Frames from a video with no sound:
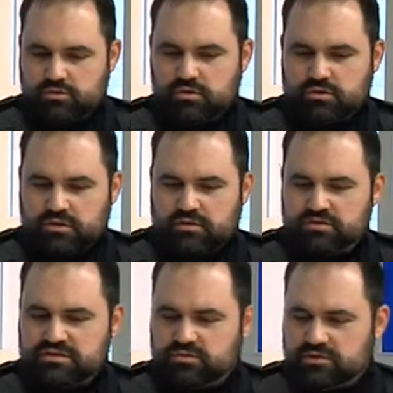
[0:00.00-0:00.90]
on en a
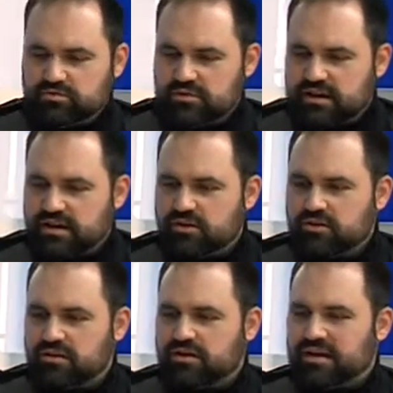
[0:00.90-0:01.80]
discuté tout à
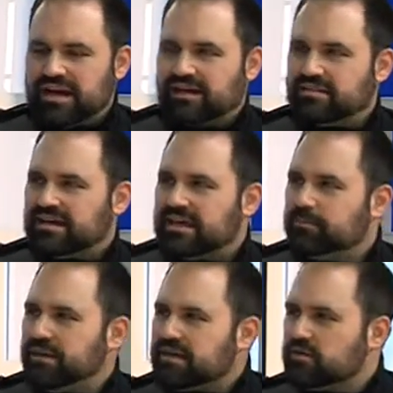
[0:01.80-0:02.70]
l'heure, dans quelle
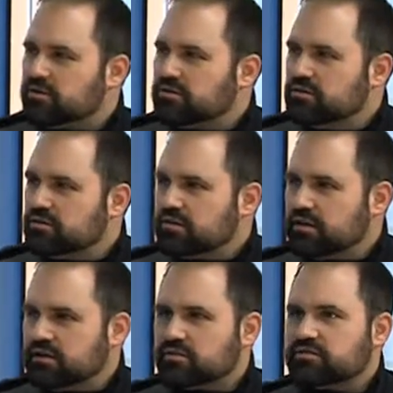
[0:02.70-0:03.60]
période?
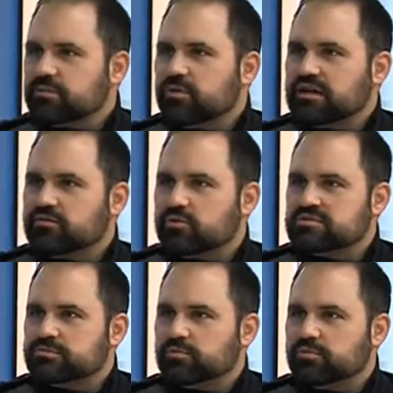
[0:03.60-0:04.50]
Est-ce que ça peut arriver un
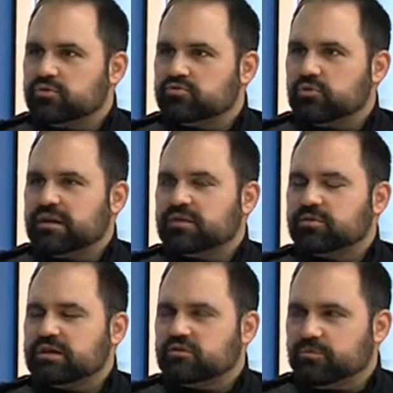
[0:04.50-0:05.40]
petit peu plus? On parlait
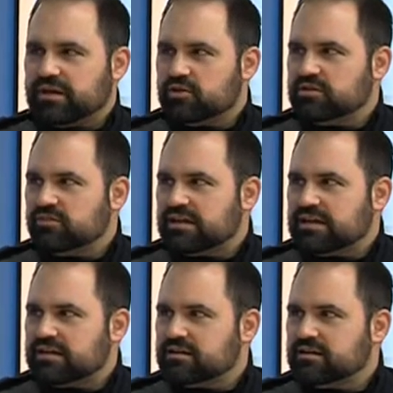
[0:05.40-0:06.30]
peut-être de période
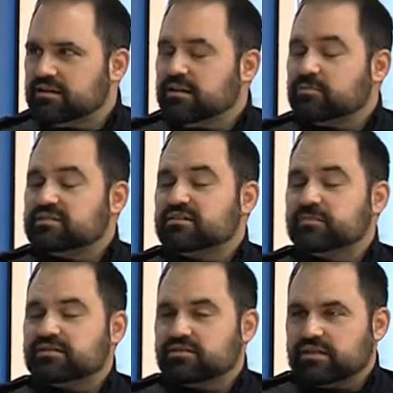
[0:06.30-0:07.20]
hivernale, mm-hmm. mais ce qui se
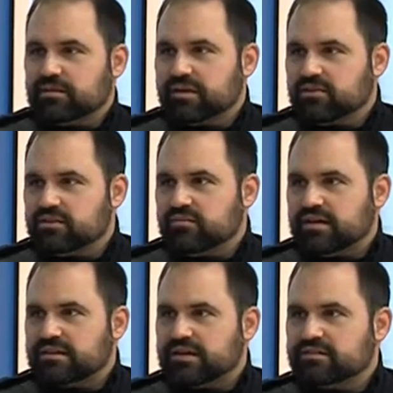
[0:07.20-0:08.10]
passe avec la période
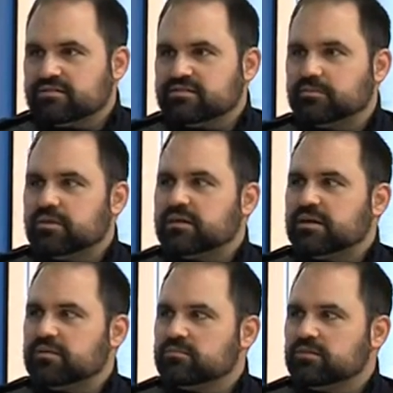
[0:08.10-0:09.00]
hivernale, c'est que ce n'est pas, la
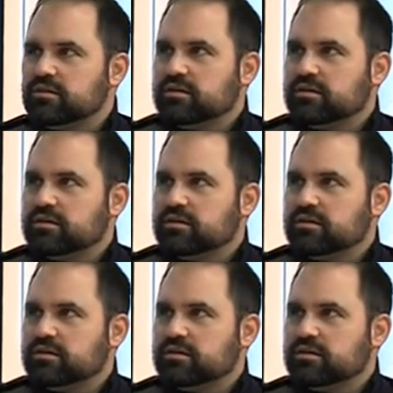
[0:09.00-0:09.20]
même,